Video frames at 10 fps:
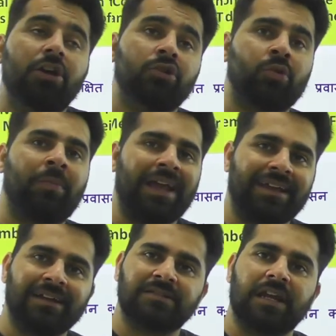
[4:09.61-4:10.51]
तो
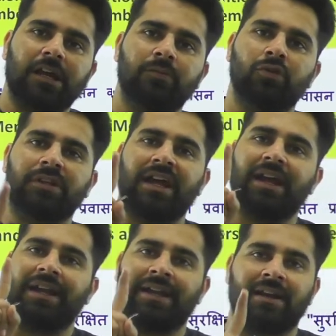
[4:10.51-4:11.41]
माइग्रेंट्स डे कब होता है
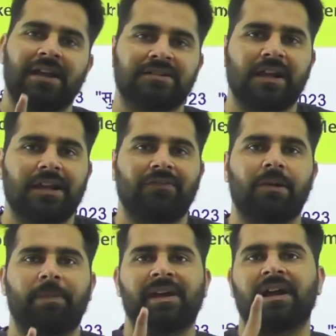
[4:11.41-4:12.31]
इंटरनेशनल लेवल
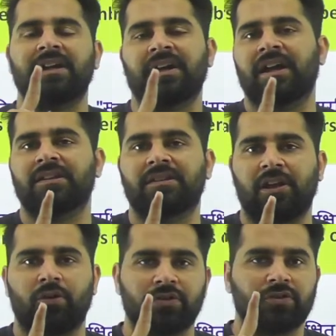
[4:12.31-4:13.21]
पर 18
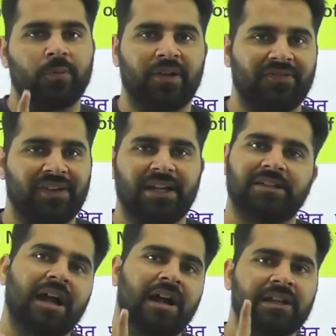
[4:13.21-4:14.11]
तारीख को इसको ऑब्जर्व किया जाता
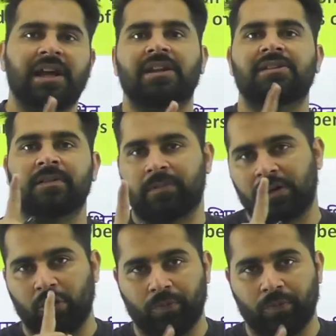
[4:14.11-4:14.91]
है 18 दिसंबर क्यों